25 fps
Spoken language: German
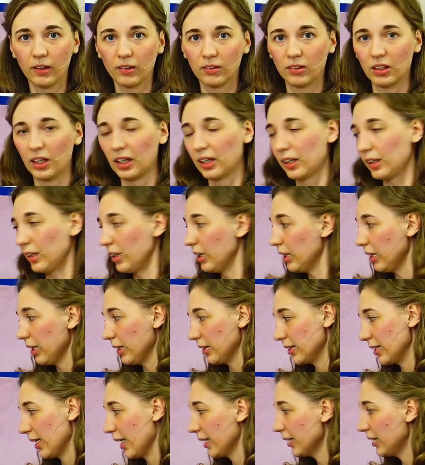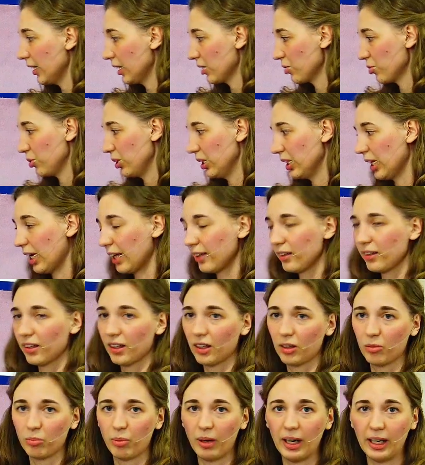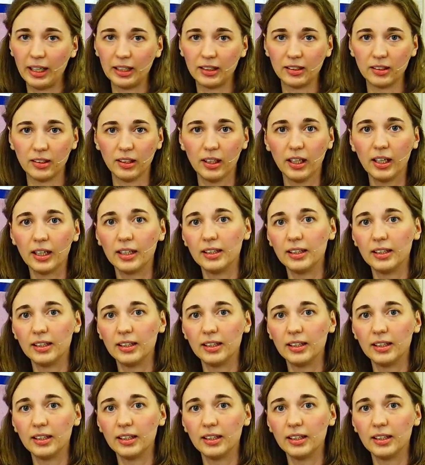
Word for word: Dann sagte er zu den anderen beiden,